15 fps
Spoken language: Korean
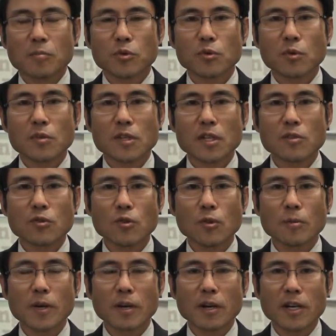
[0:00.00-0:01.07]
부동산
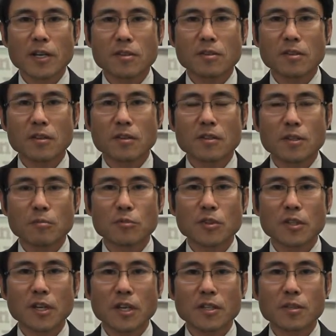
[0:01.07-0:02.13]
수업에 관해서
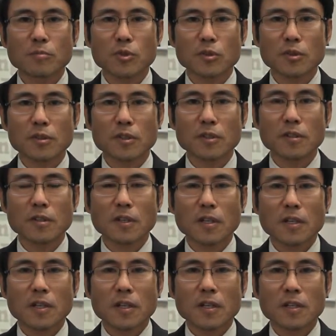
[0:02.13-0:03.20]
질문이 계신 분들은
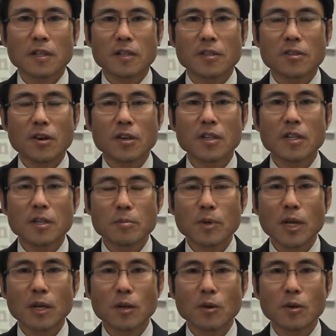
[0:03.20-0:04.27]
어, 저희
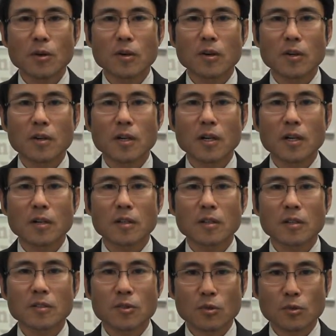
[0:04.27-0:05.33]
이메일로 어,
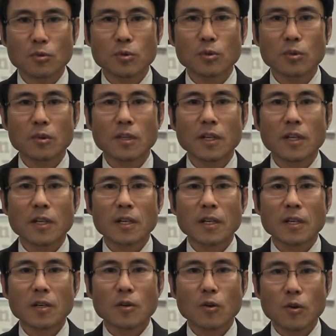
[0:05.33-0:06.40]
school
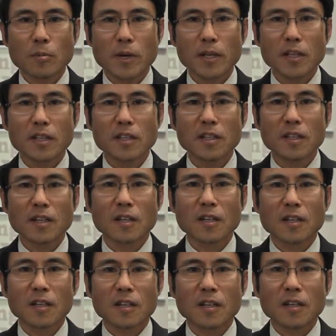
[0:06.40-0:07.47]
골뱅이
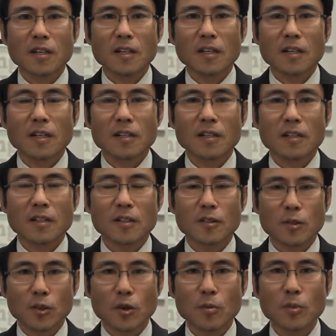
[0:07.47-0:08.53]

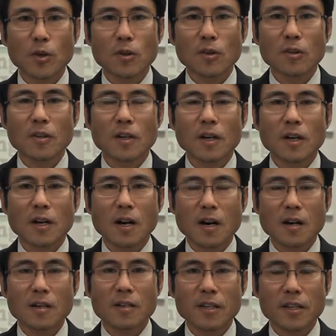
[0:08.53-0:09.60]
글로벌
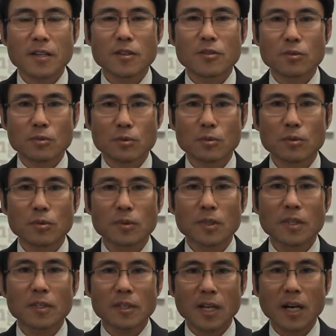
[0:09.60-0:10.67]
알 이 스쿨
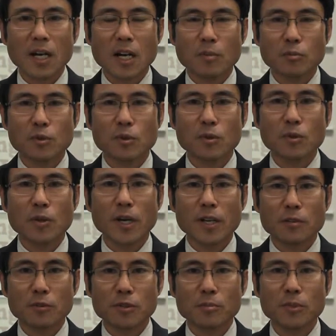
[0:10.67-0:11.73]
닷 컴으로
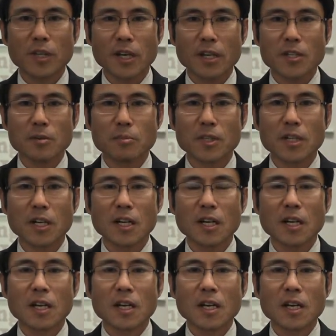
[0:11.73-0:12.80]
해주시면 되겠습니다.